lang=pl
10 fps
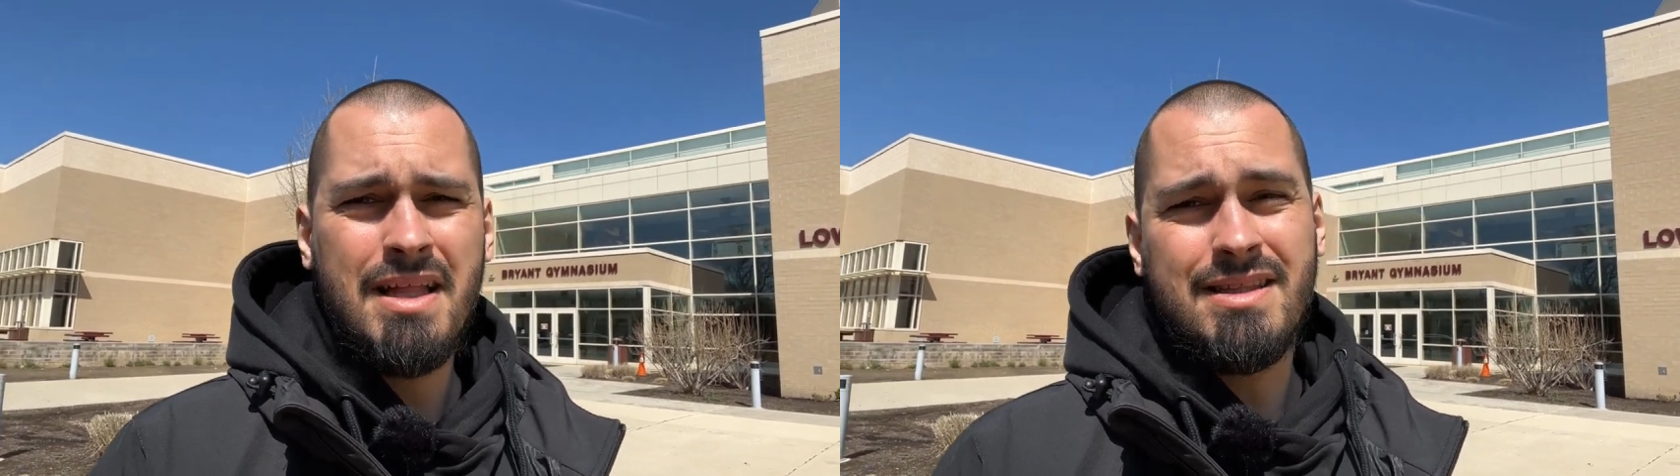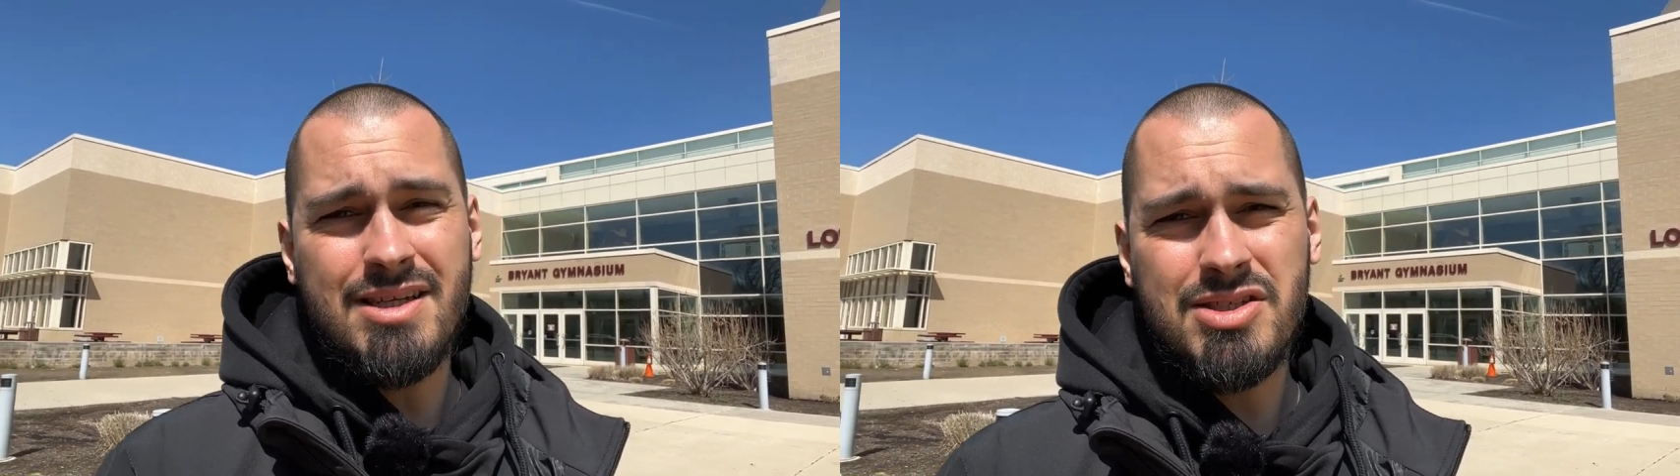
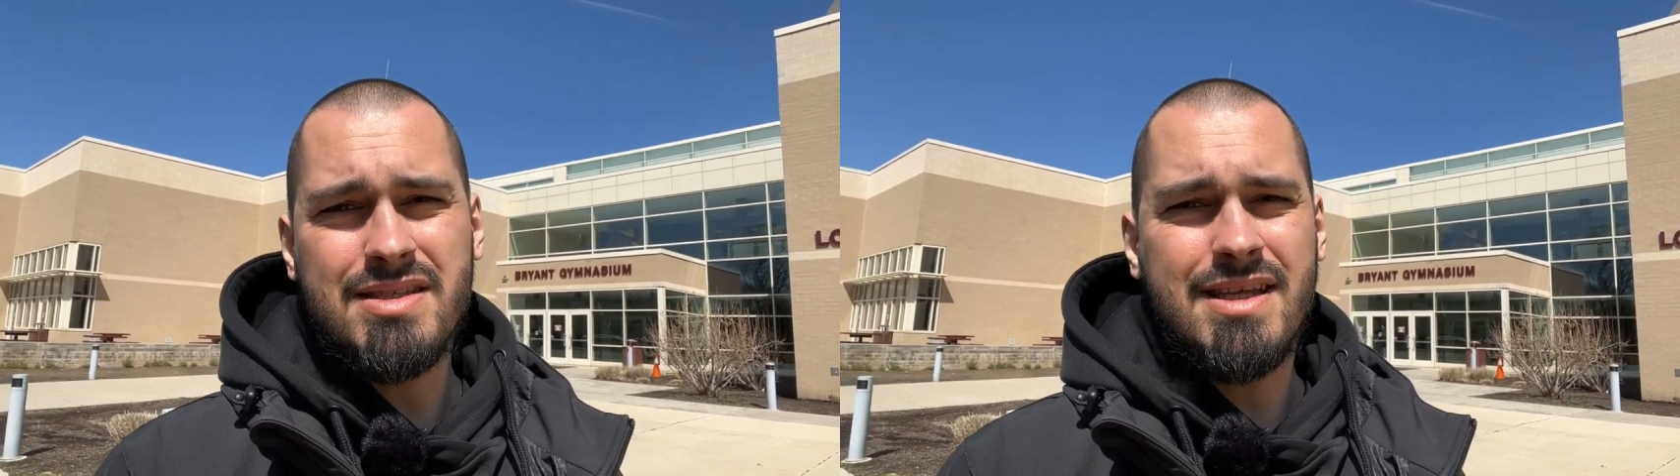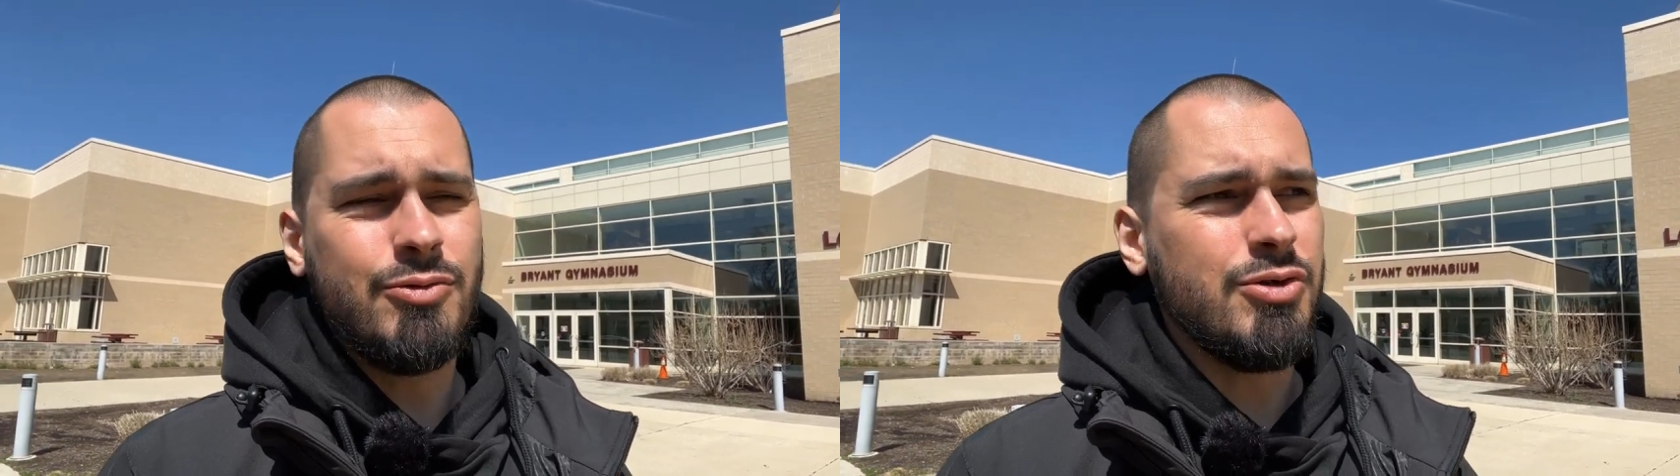też
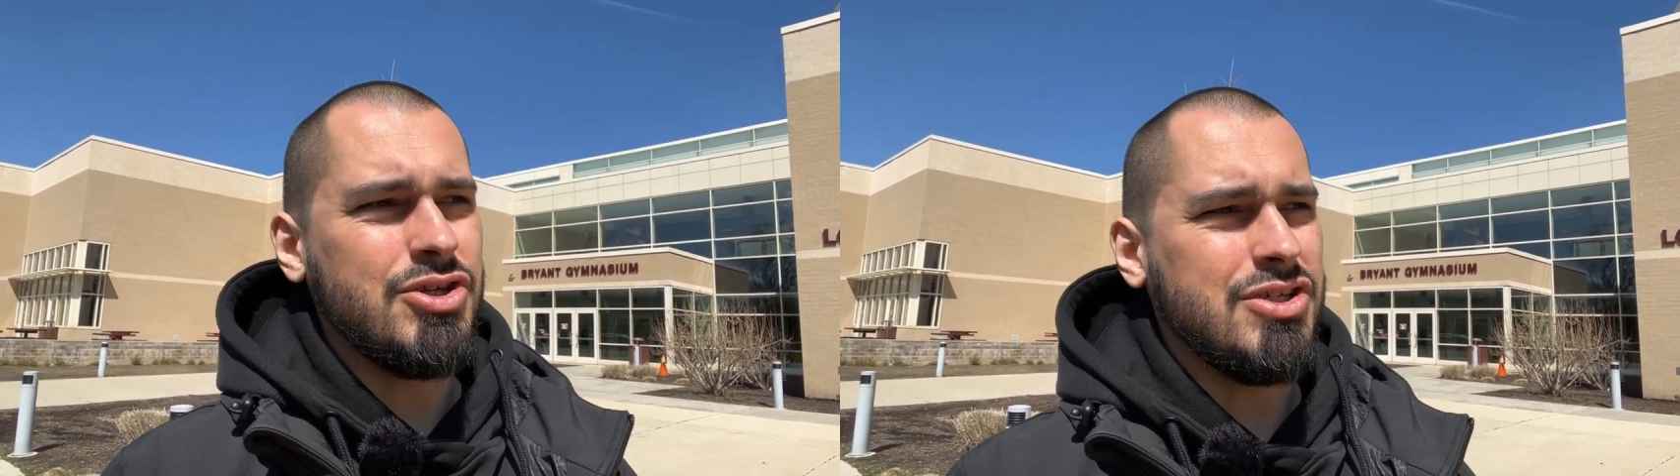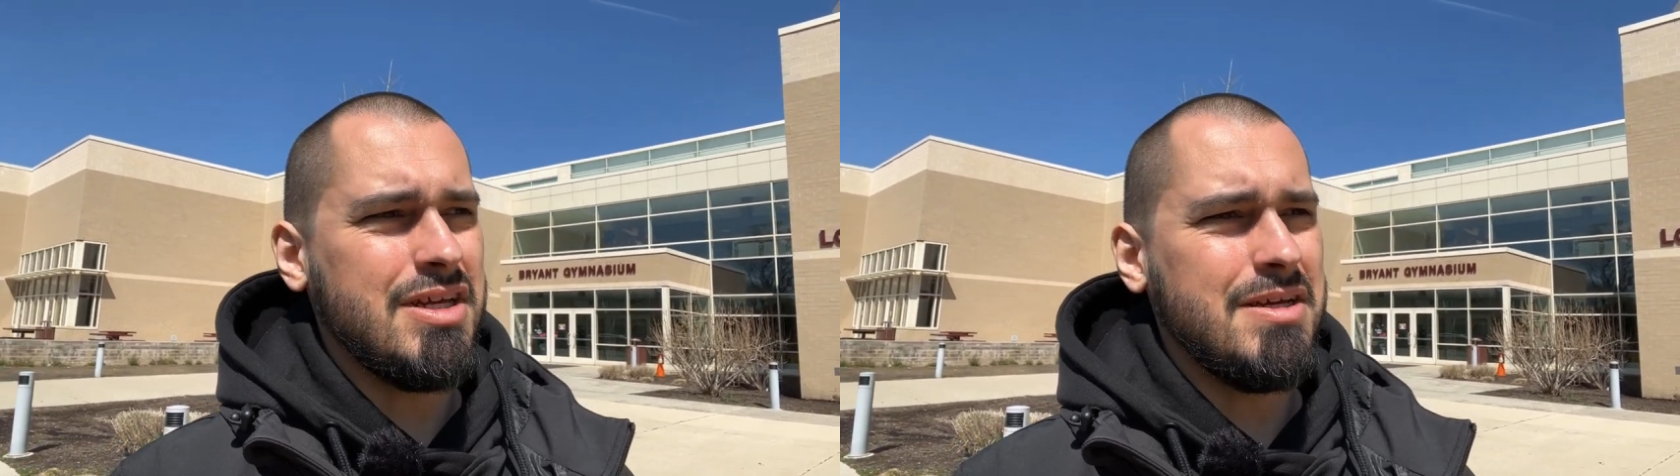
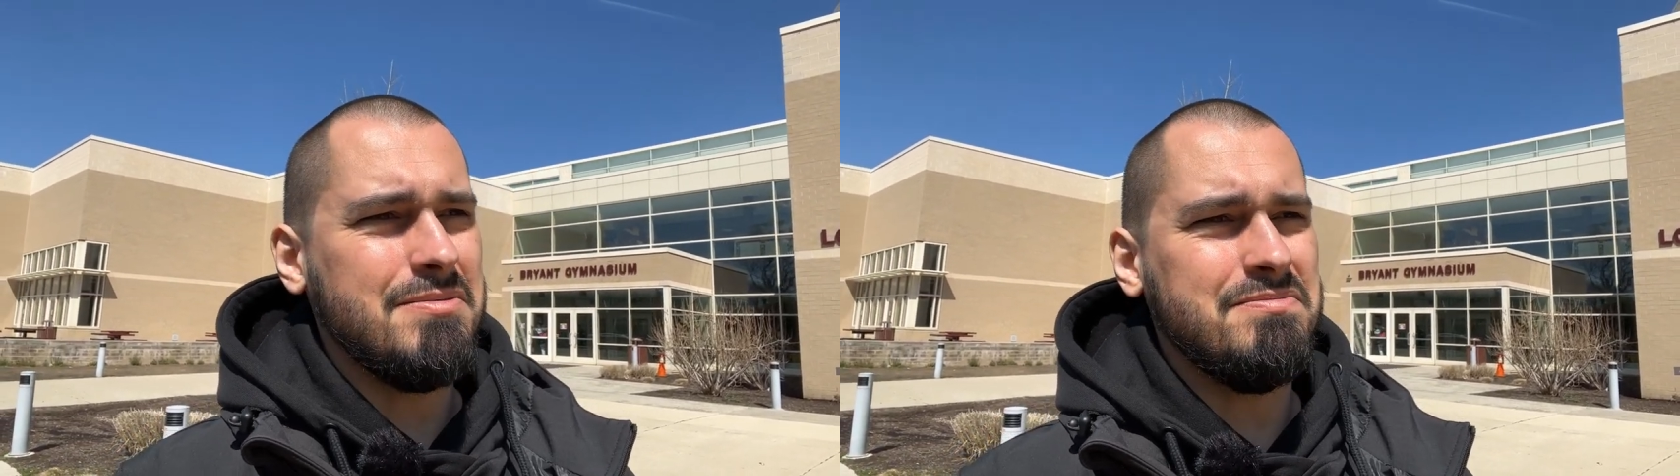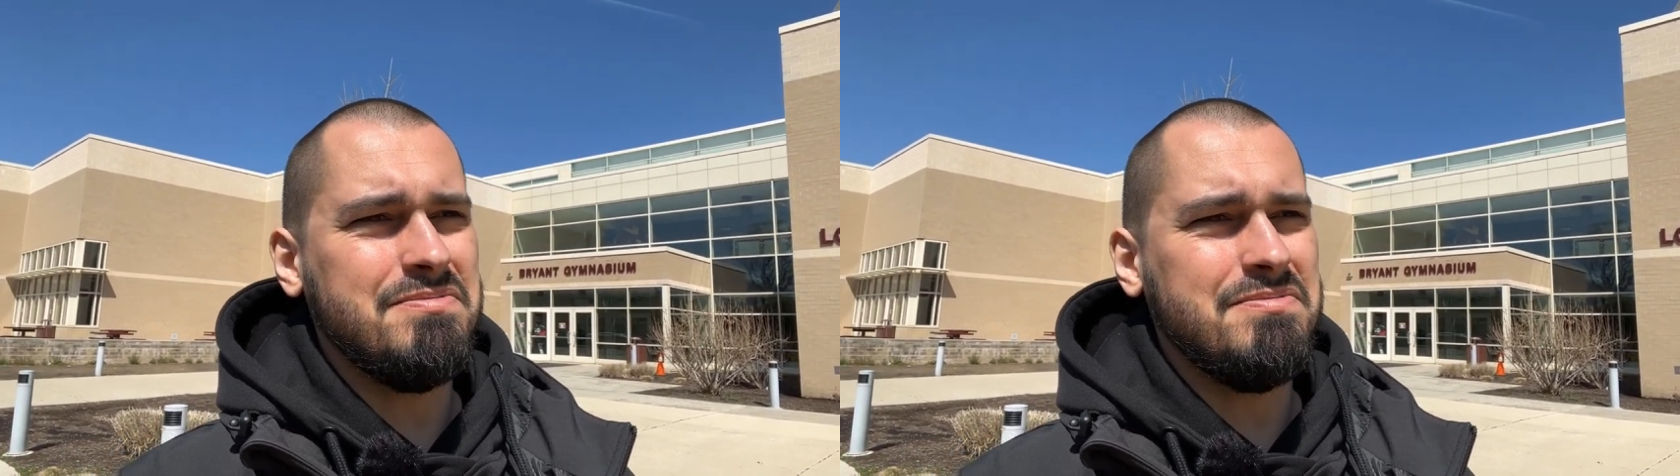znajduje się